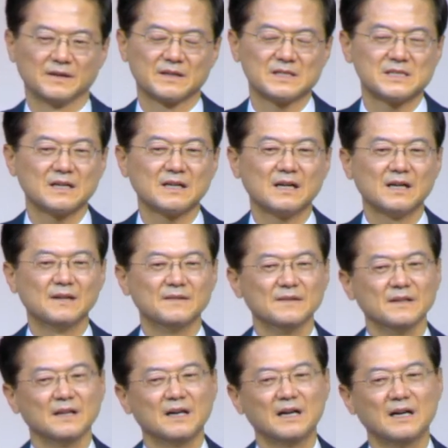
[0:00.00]
그래서 제가
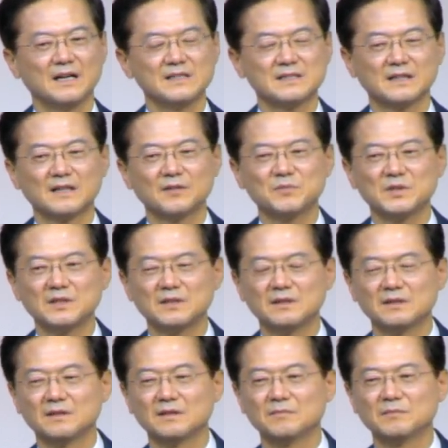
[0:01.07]
아, 이 사람이